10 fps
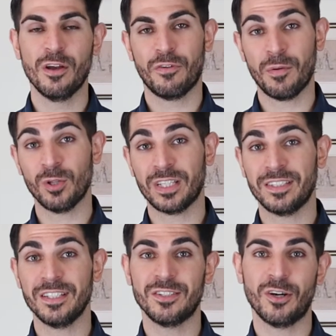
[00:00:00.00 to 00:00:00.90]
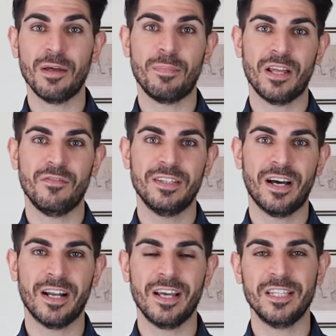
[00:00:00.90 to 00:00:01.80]
Fai molta attenzione per
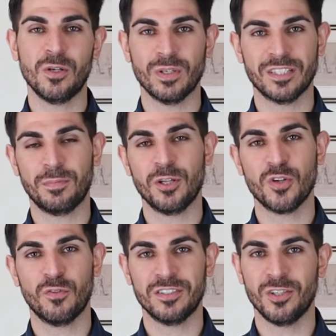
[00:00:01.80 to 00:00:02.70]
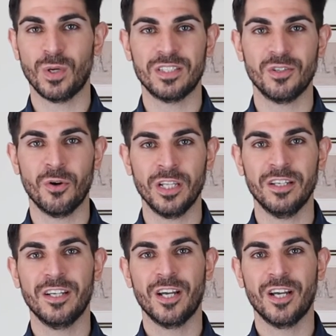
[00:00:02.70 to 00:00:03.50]
evitare evitare di queste spiacevoli situazioni.